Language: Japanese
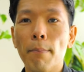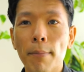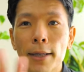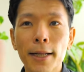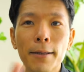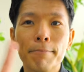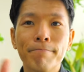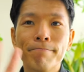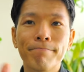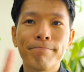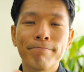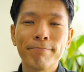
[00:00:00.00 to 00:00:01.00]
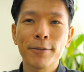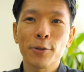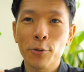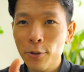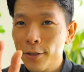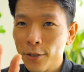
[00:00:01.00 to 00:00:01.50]
う。またね、
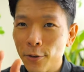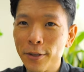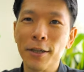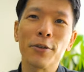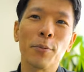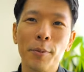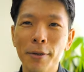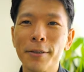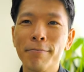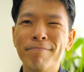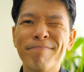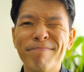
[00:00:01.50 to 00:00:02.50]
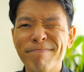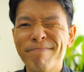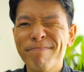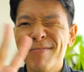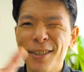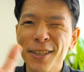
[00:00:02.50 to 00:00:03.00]
ちょっとずつ良くなると思います。
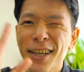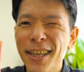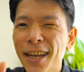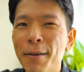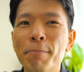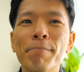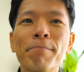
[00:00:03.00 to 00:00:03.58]
続けてね。